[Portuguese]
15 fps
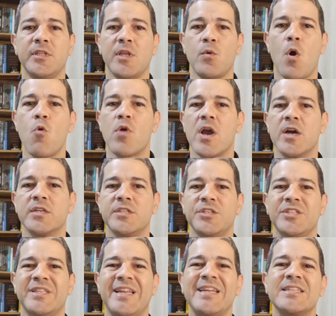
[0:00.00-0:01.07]
que tem um alcance
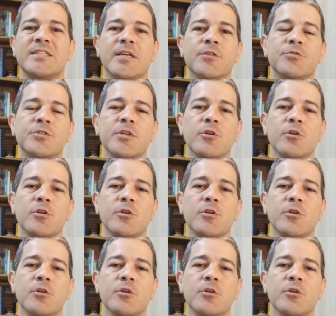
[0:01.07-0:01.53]
de 300